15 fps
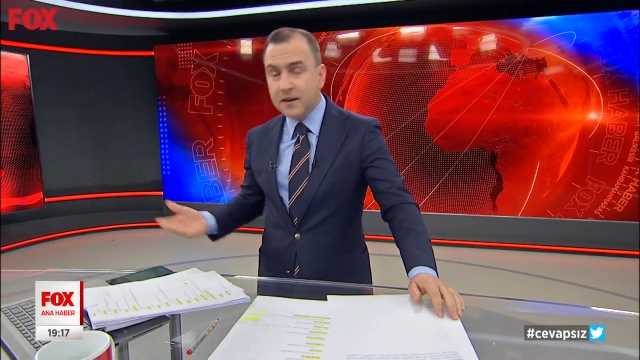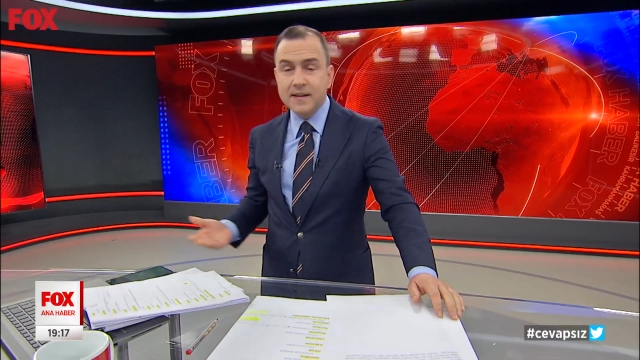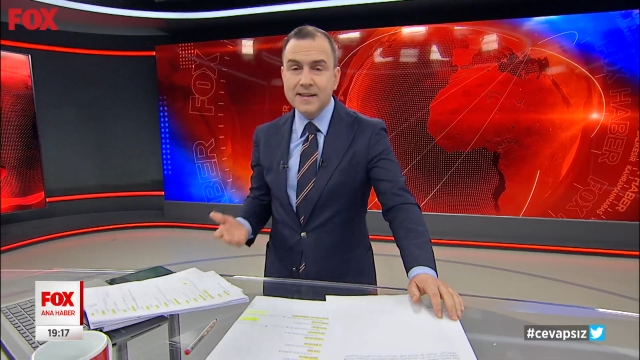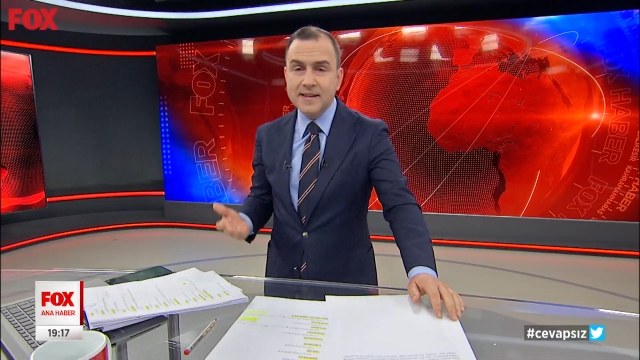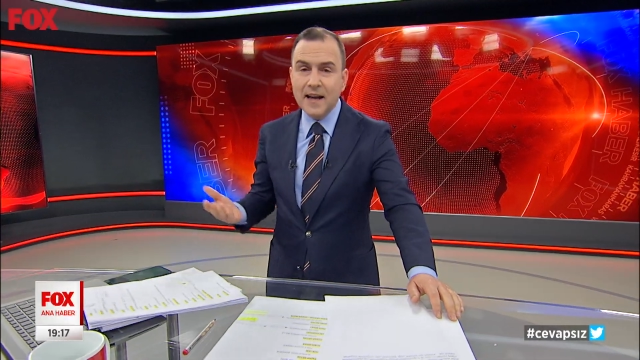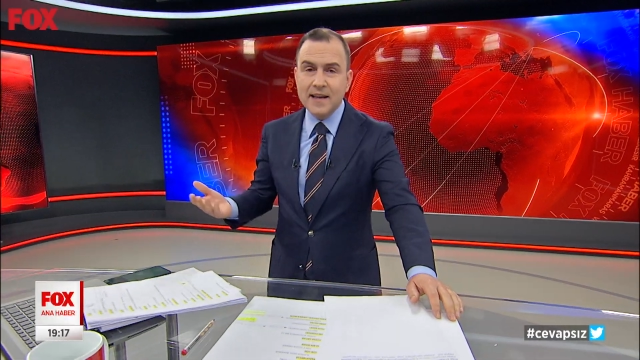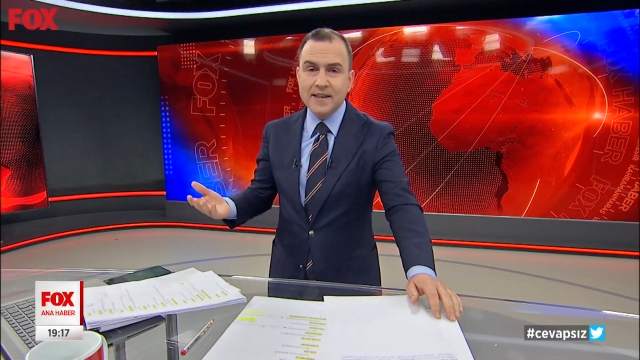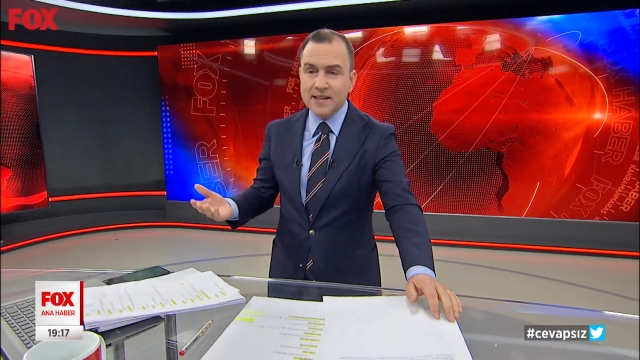
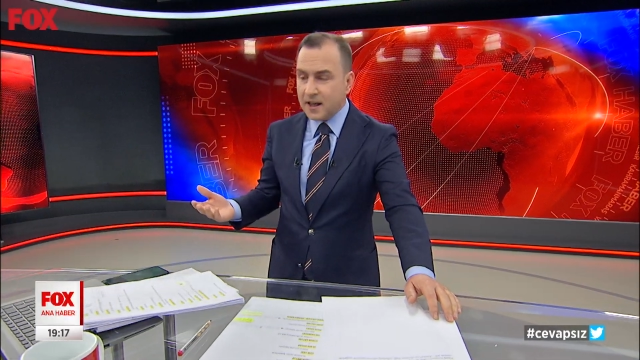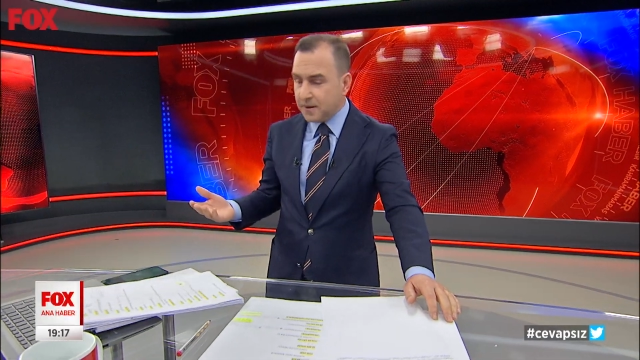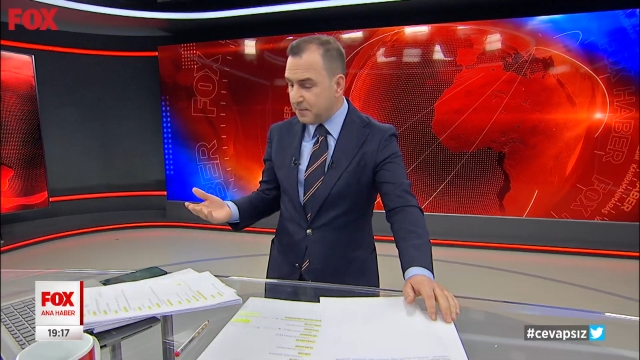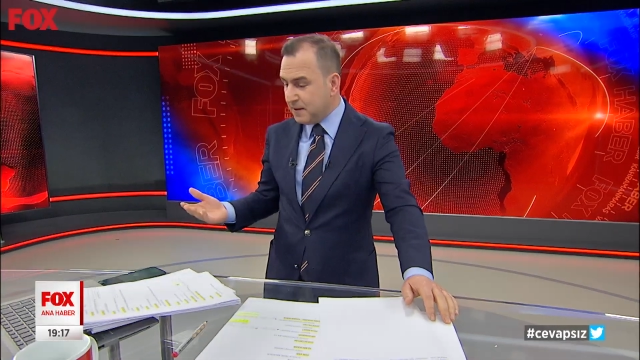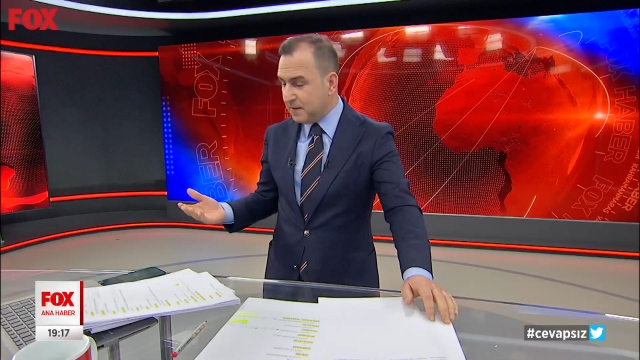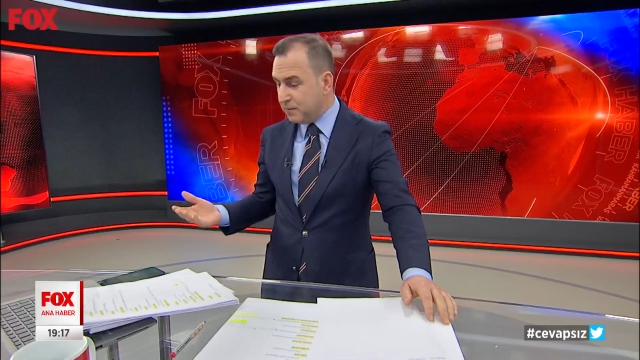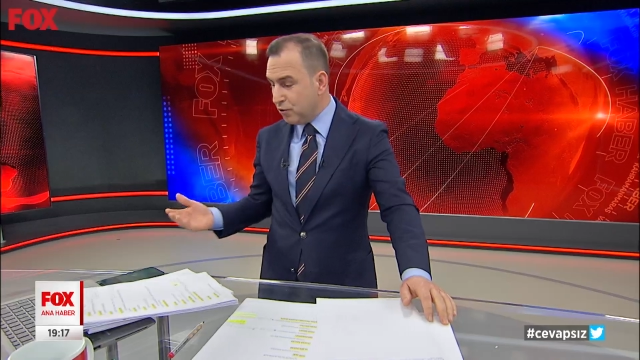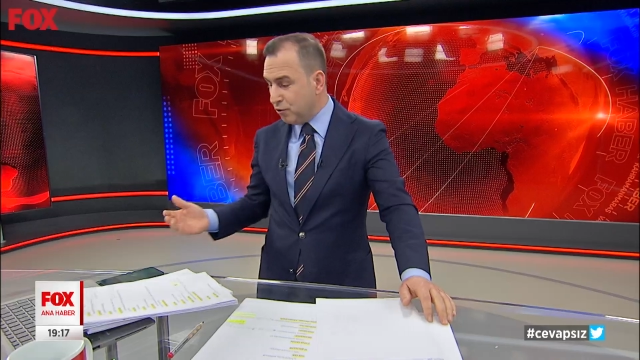say say
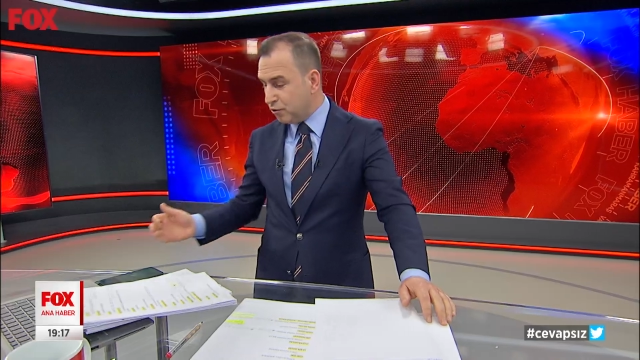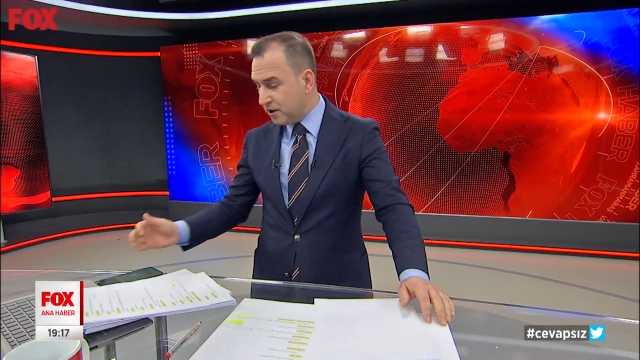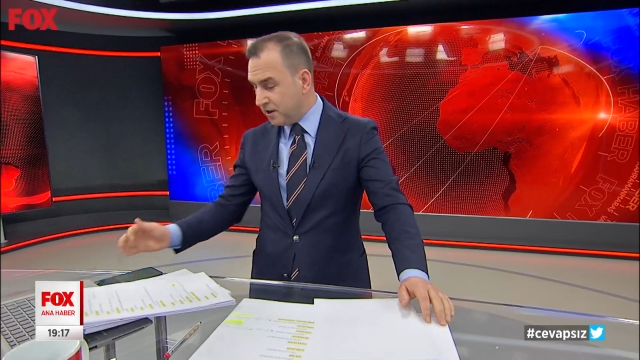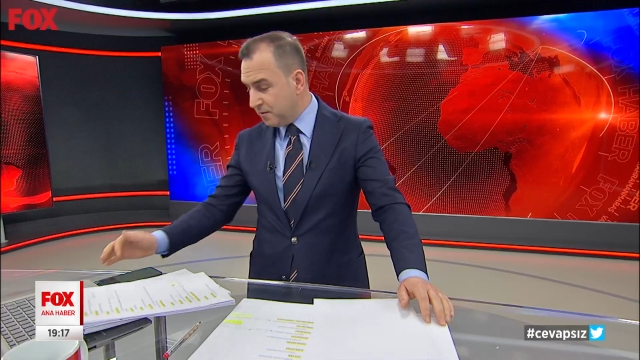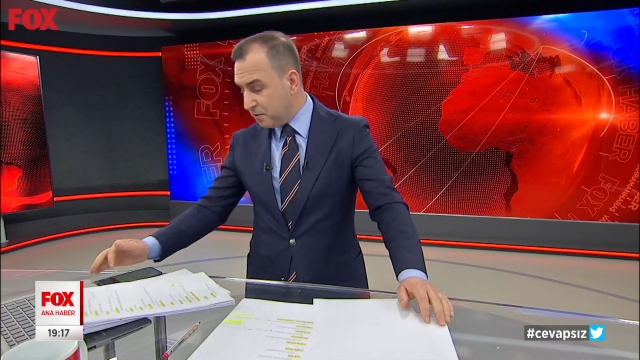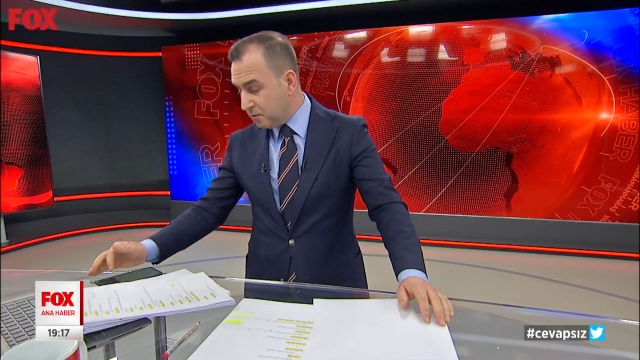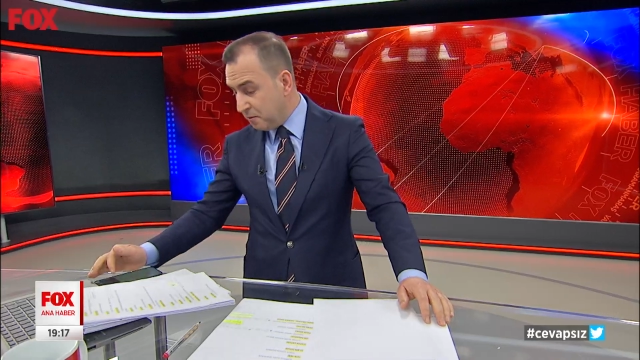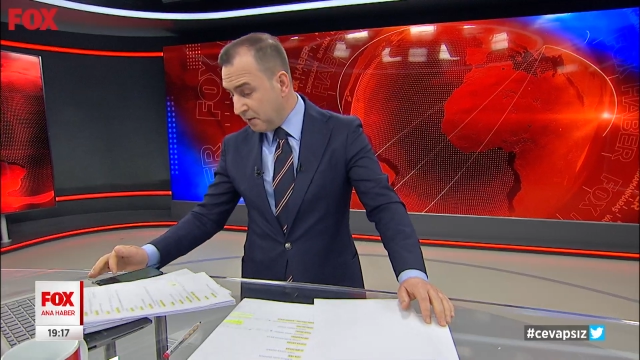bitmiyor ki
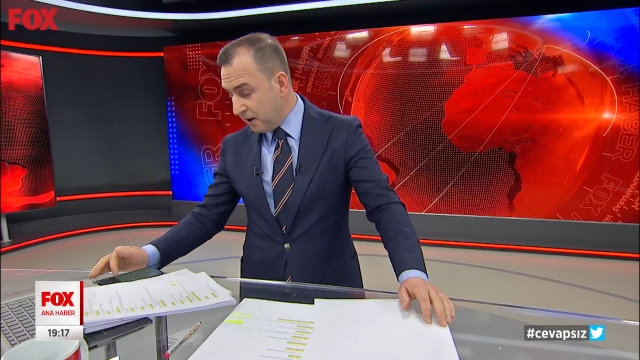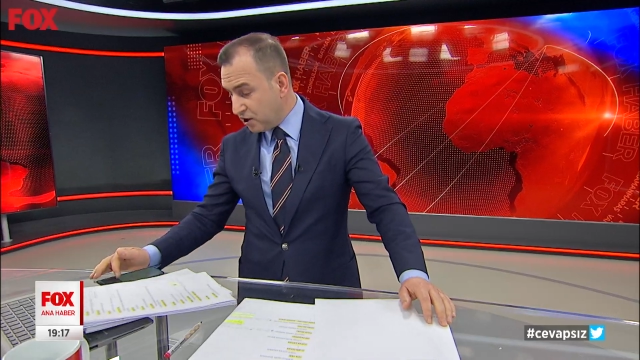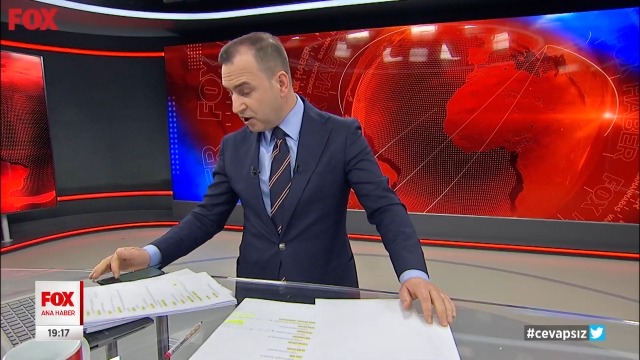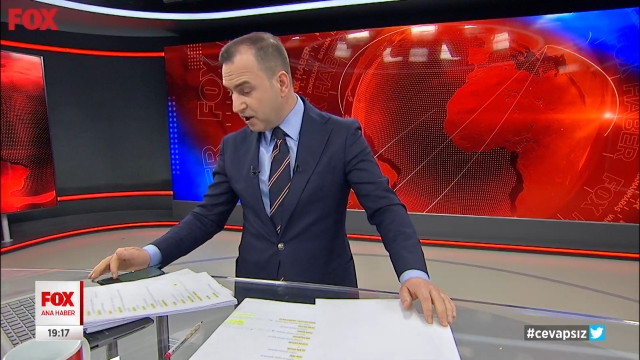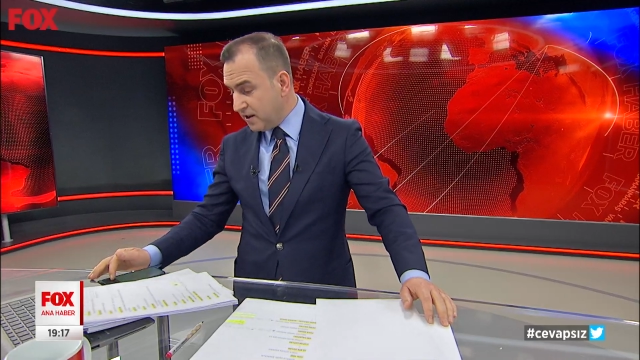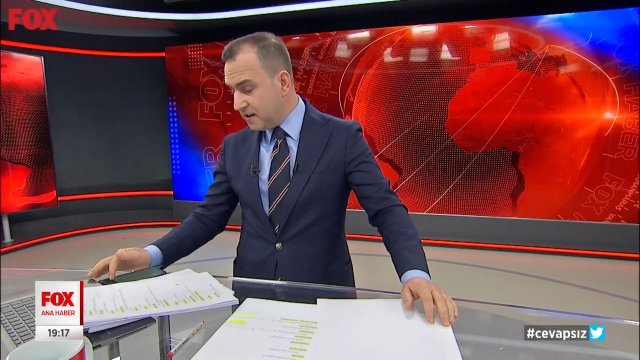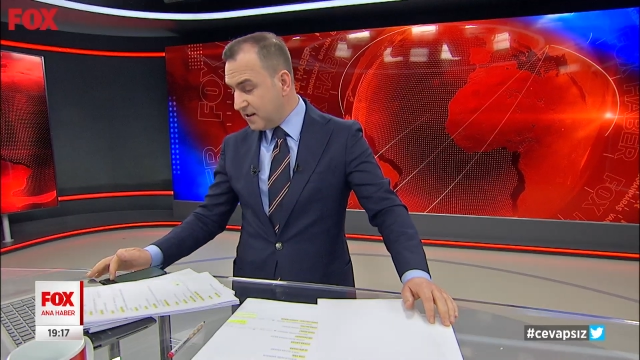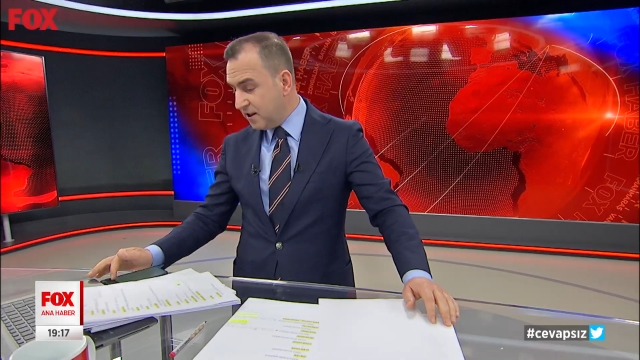demiş bir
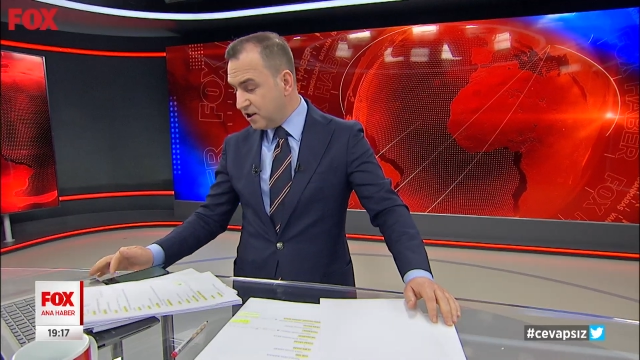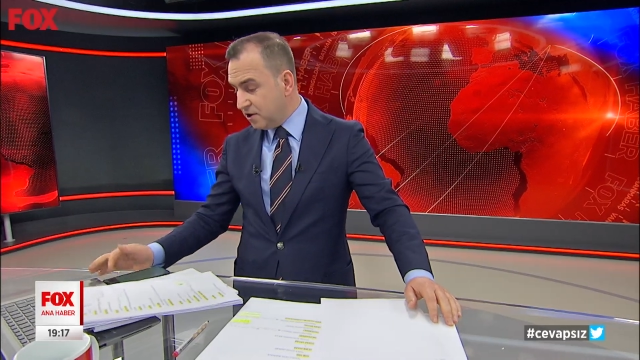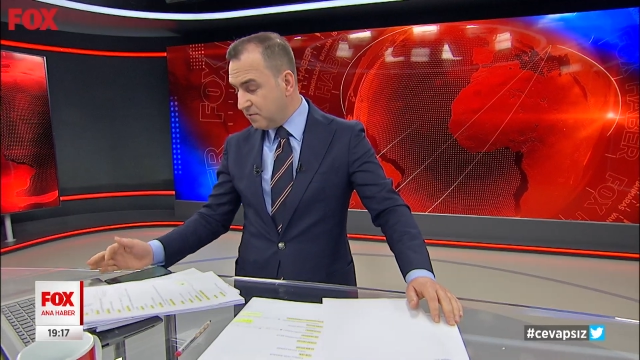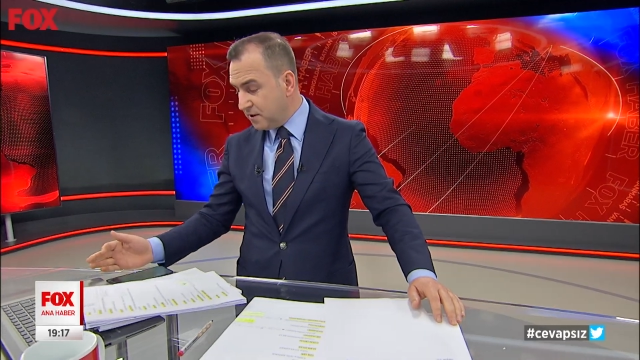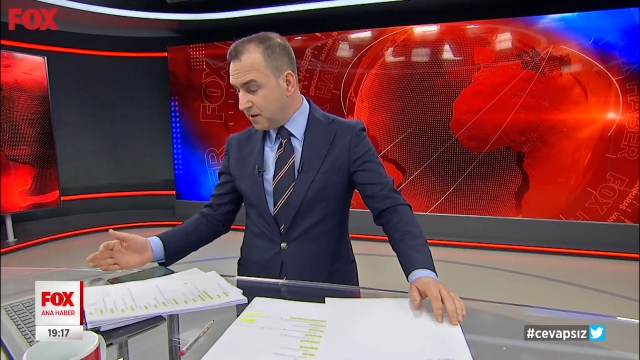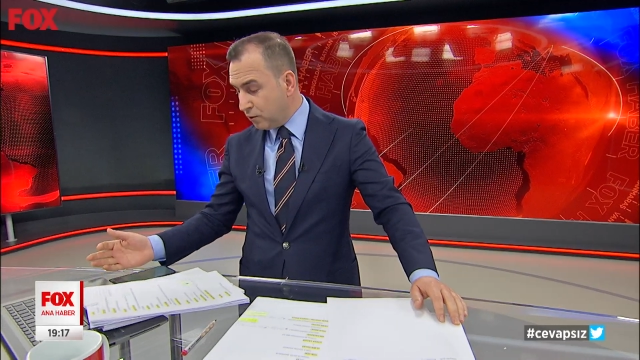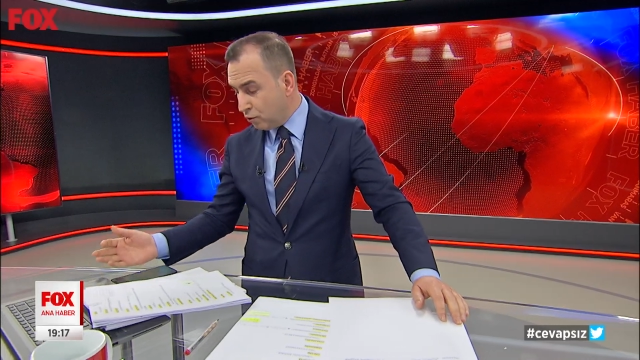başka izleyicimiz de